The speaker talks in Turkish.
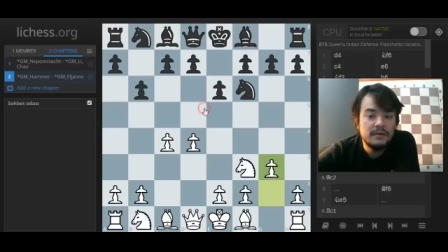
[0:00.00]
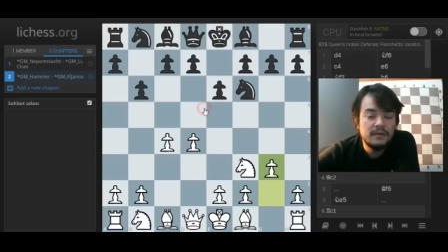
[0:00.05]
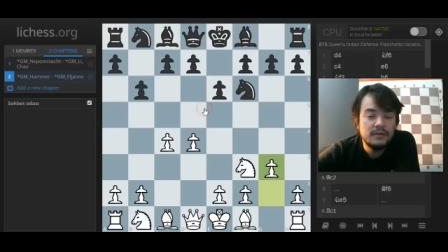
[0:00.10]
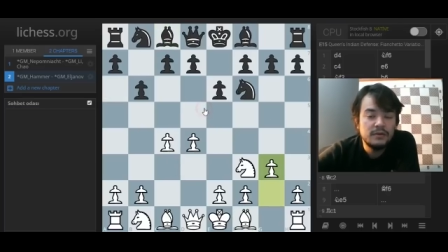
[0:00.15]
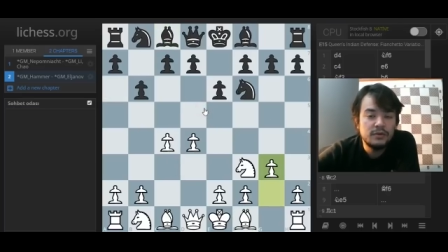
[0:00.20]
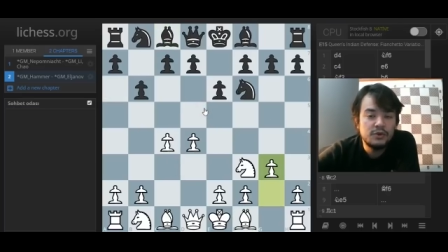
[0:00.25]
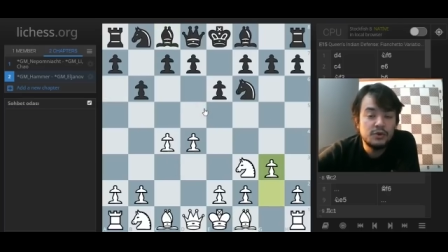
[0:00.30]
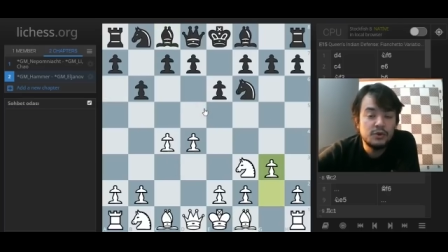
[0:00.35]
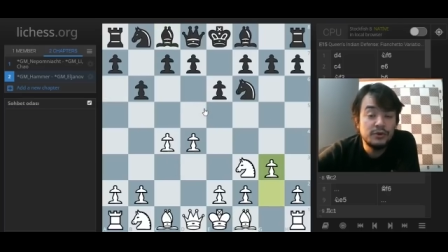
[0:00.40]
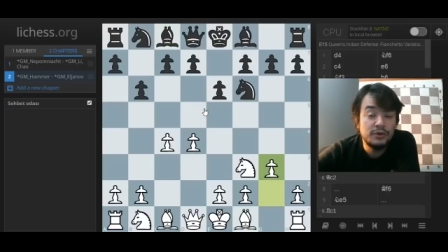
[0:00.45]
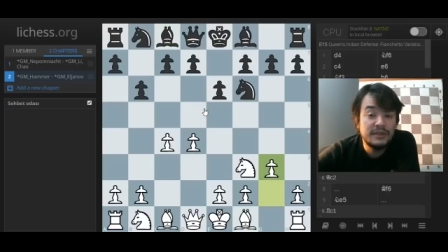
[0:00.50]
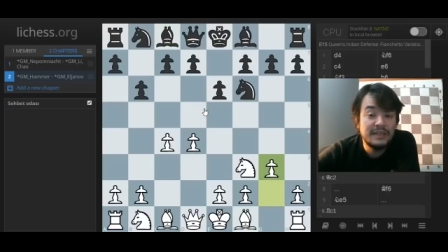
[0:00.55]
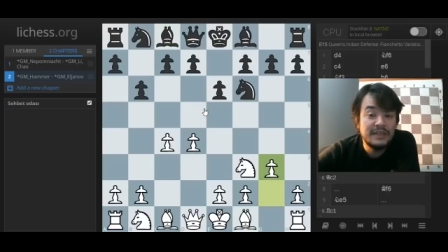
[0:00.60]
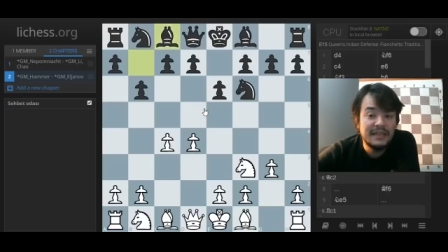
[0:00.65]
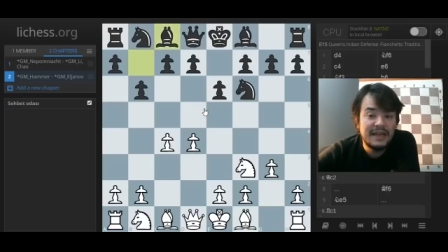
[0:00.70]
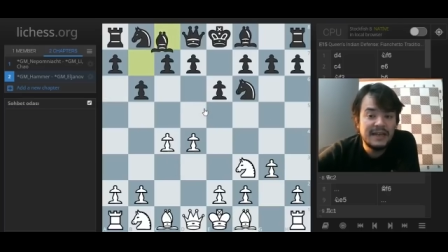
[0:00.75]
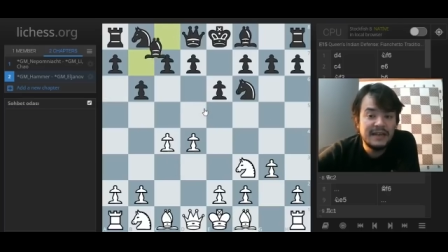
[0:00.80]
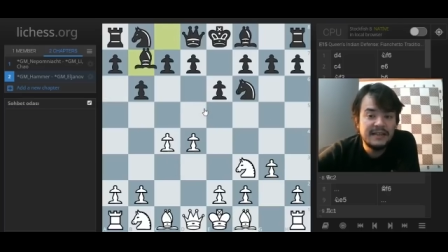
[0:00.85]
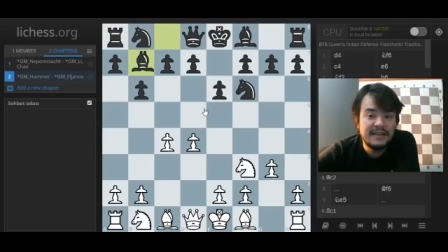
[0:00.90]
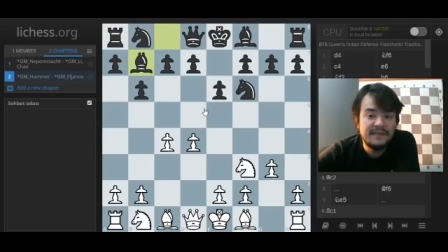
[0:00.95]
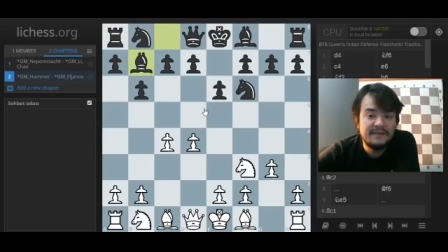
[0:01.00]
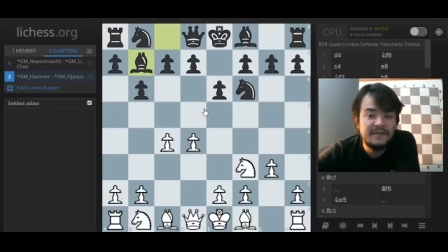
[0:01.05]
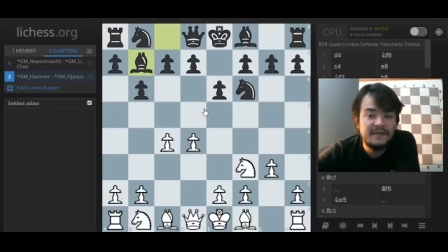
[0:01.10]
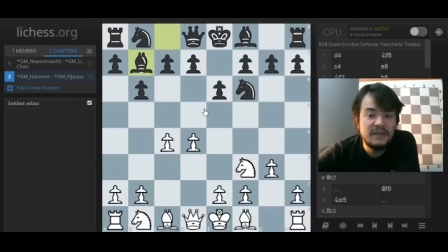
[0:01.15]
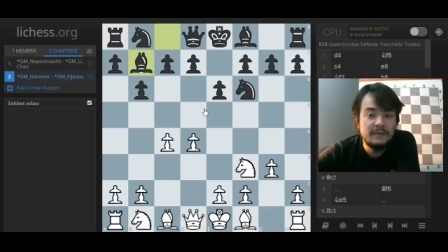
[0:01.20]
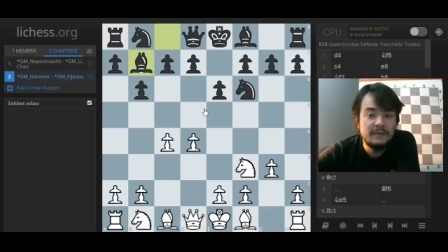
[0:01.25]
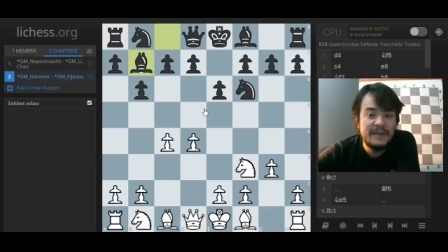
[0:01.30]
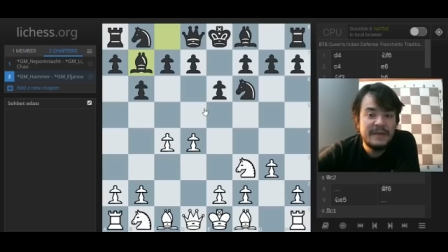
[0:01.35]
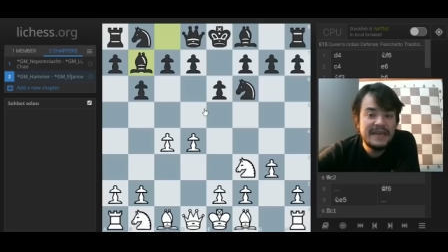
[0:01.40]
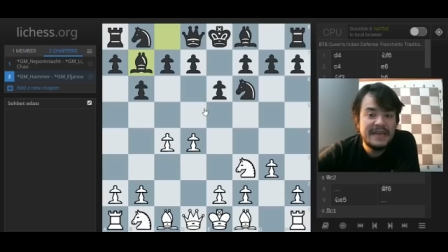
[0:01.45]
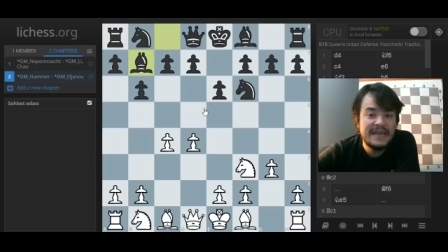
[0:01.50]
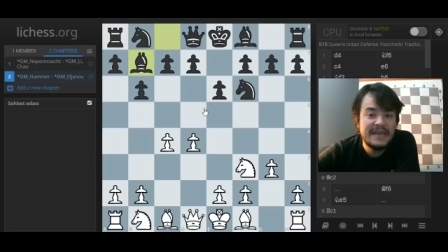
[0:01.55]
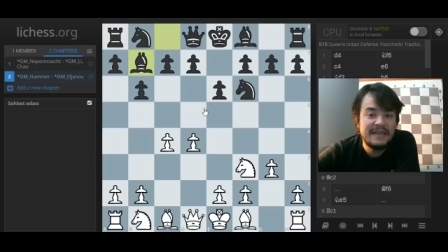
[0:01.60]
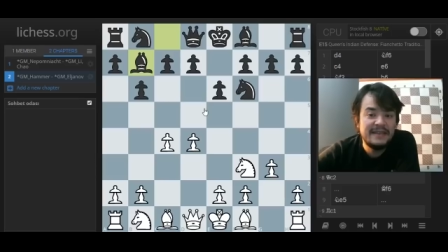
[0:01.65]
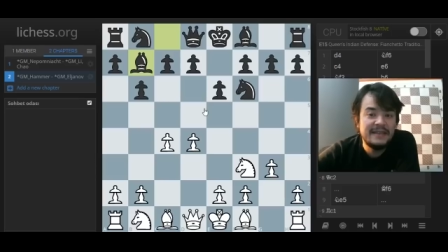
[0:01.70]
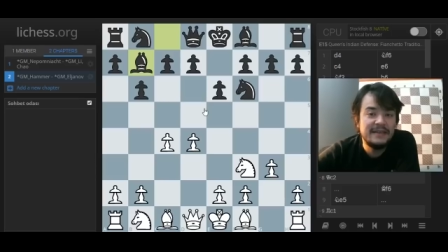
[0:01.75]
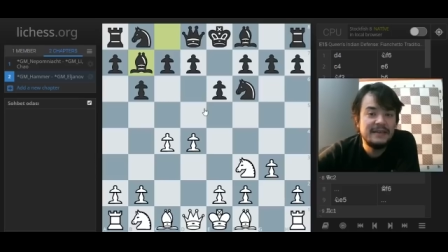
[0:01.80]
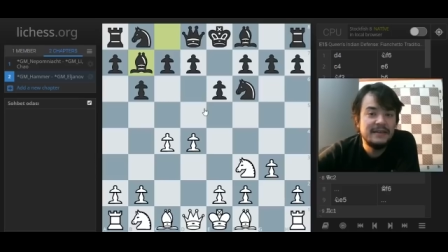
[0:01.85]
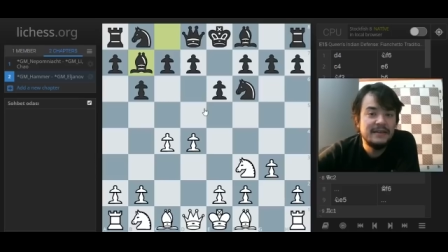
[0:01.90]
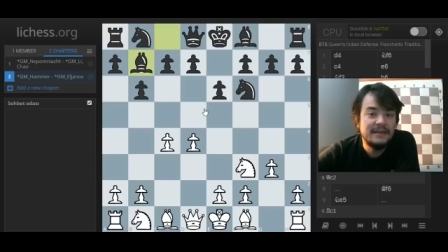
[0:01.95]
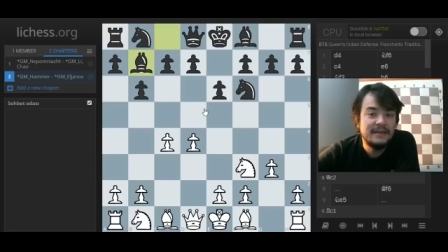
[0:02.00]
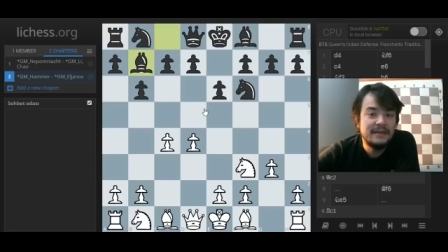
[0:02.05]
son yıllarda fil B7